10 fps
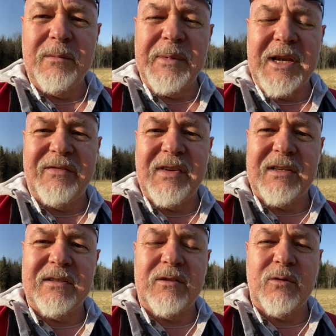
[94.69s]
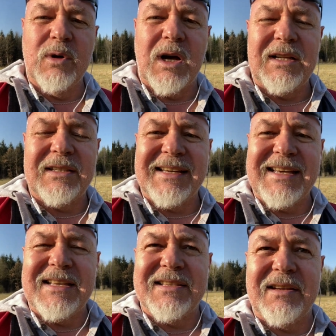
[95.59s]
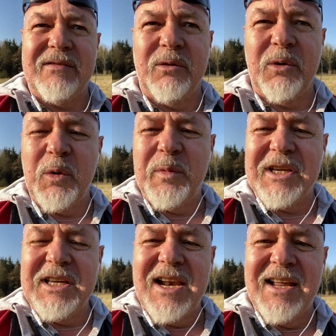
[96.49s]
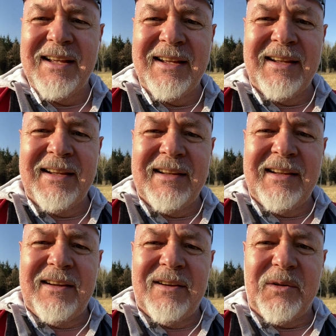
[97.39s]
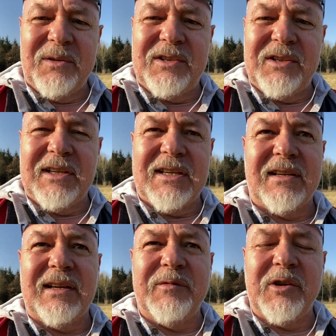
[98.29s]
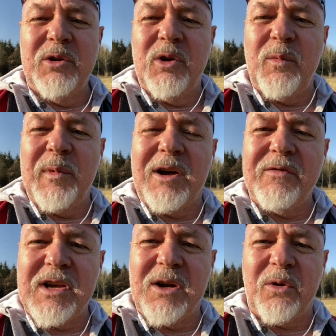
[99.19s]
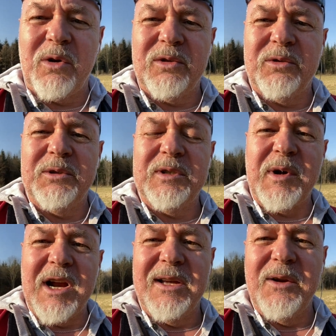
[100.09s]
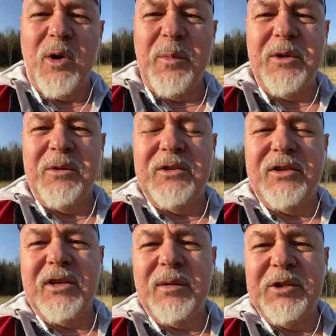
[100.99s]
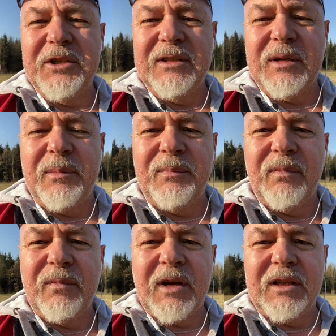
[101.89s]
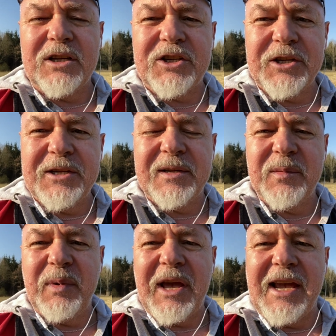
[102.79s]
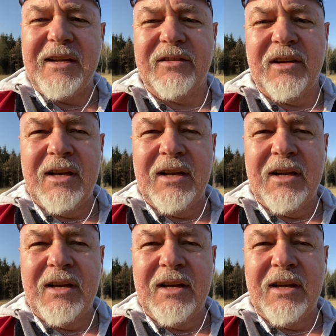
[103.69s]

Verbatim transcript: Im Endeffekt ist das uralter Käse von Gröberil und der ist halt einfach nur nochmal aufgekocht, durch die Mangel genommen und äh, mit irgendeinem anderen Schild behängt.